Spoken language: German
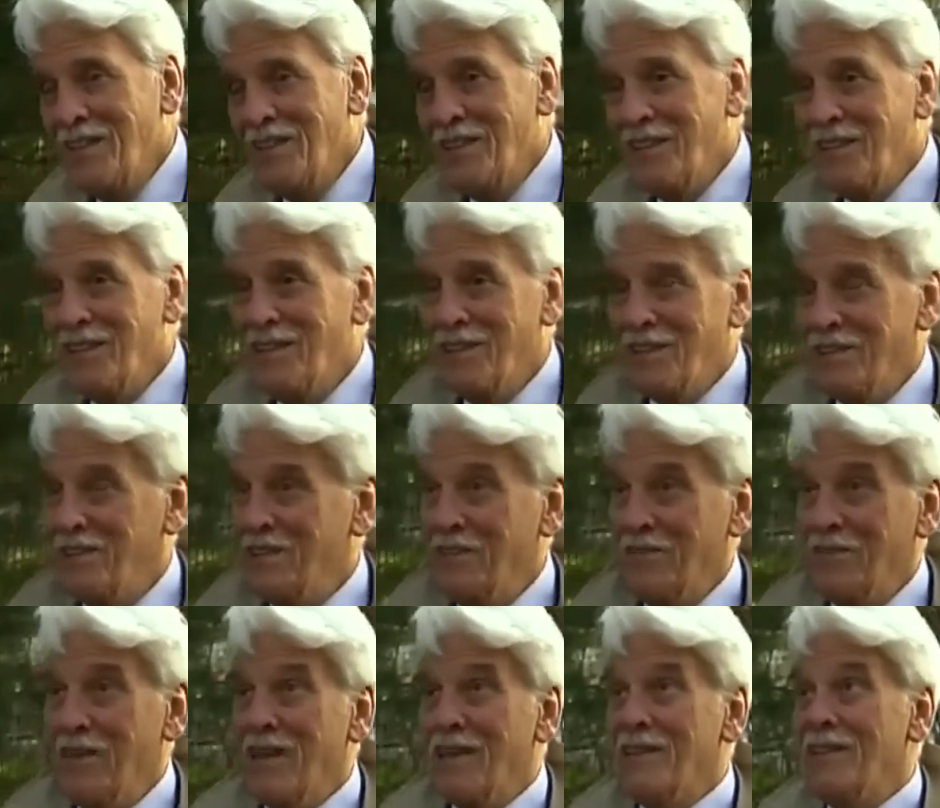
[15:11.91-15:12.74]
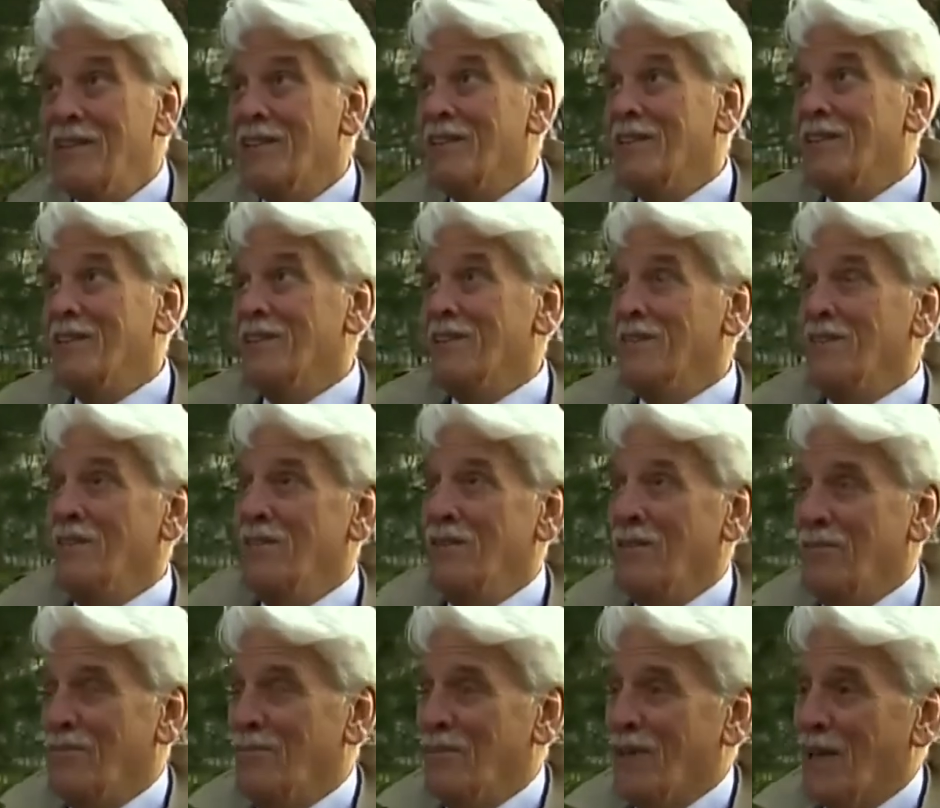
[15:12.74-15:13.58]
Äh, die Wände
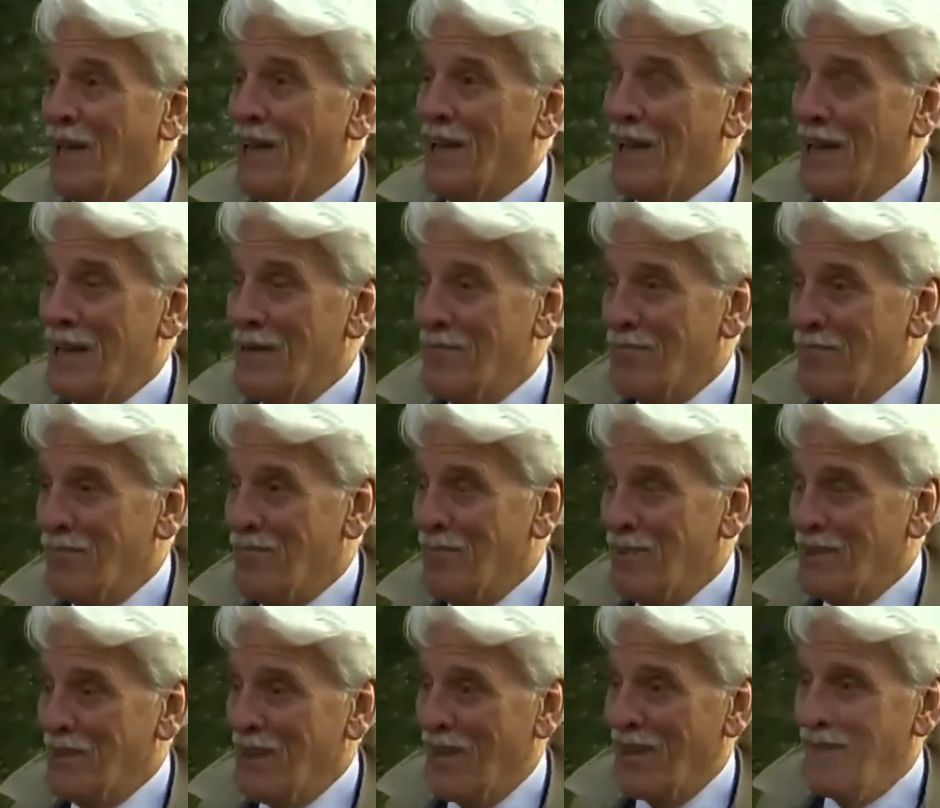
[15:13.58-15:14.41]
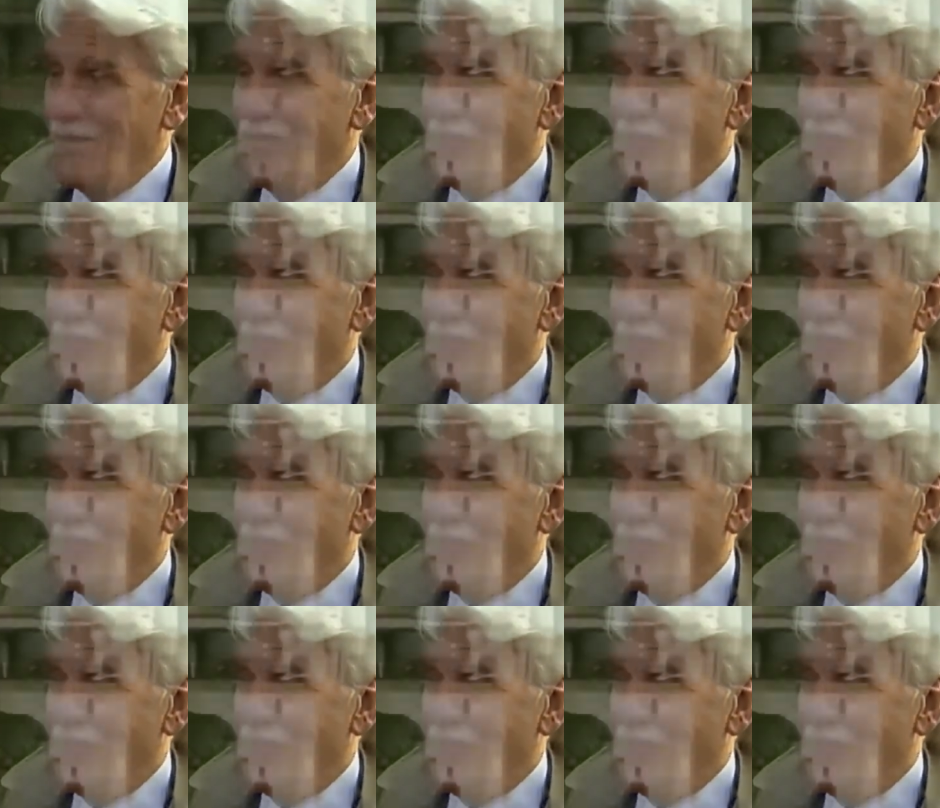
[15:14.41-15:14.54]
beklebt mit